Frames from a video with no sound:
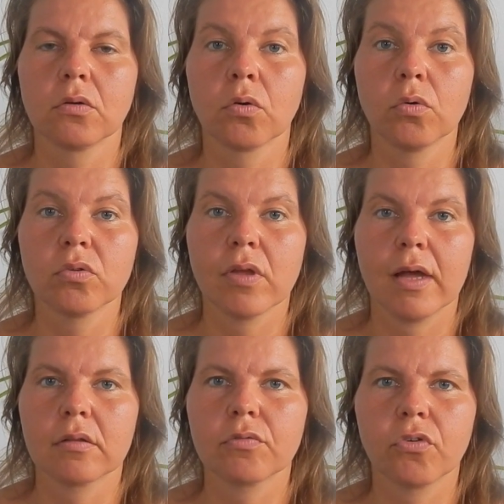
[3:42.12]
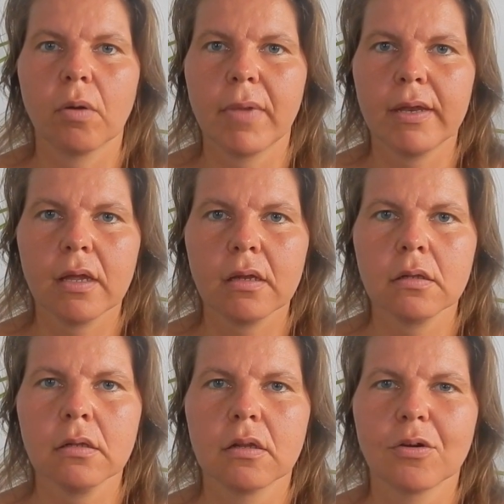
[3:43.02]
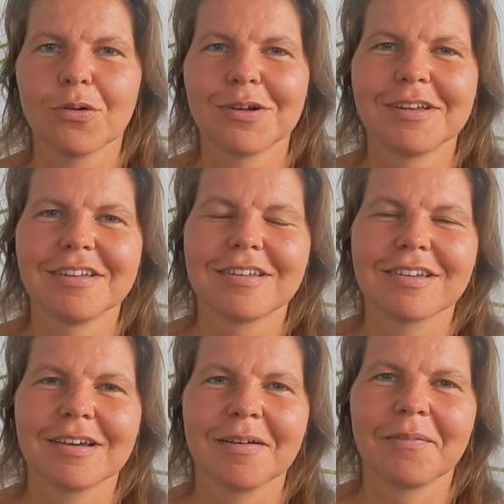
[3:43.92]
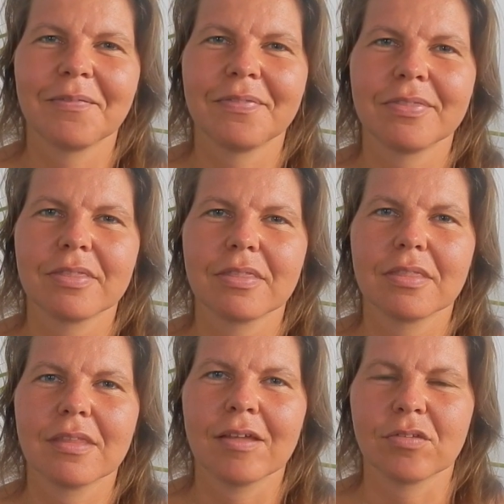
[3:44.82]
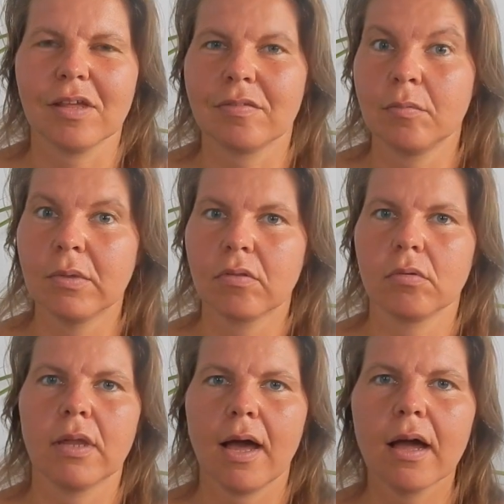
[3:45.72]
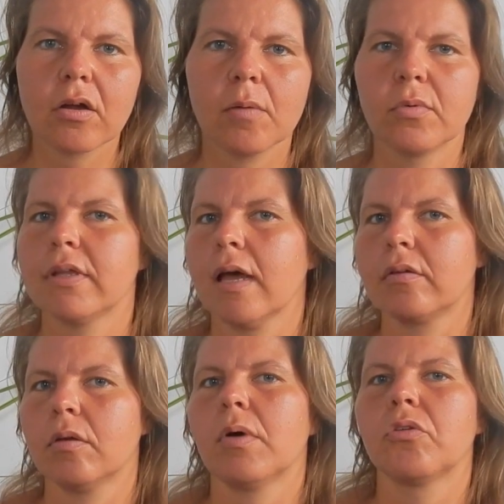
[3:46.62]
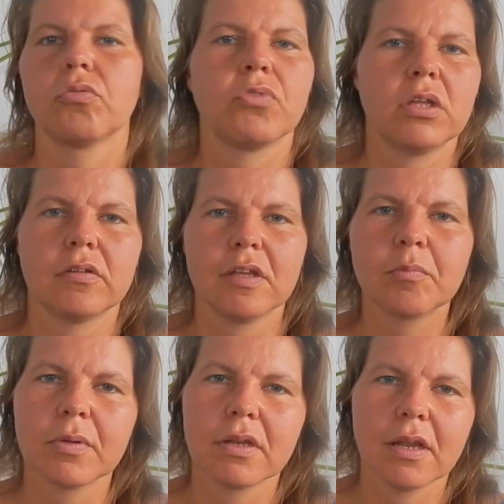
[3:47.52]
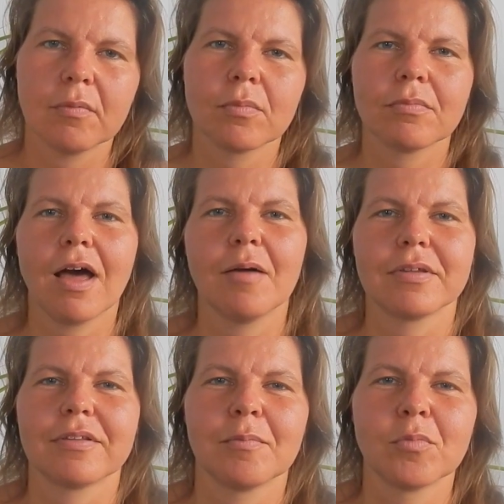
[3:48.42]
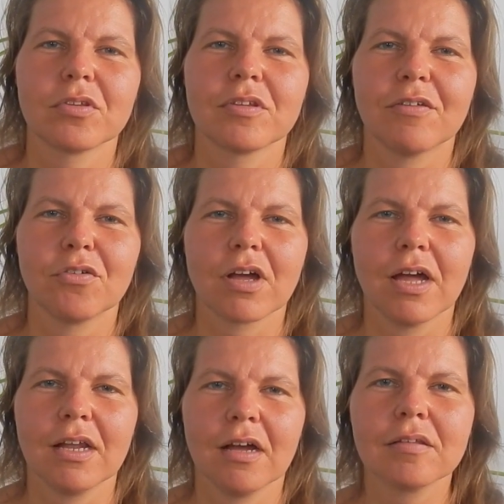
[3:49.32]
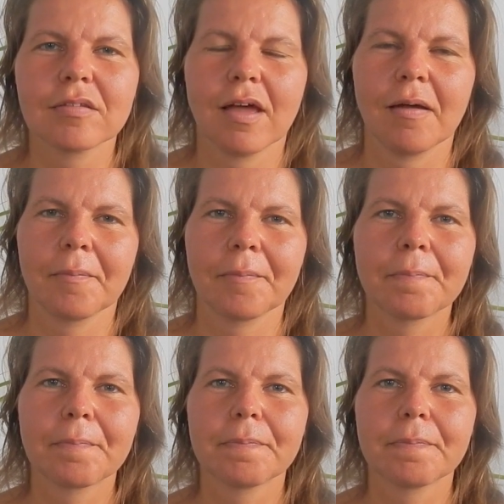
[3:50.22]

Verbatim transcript: große Angst vor Männern und ähm, also dass die mir zu nahe kommen und dachte immer so, wenn ich dick bin, dann ich, muss ich davor keine Angst haben.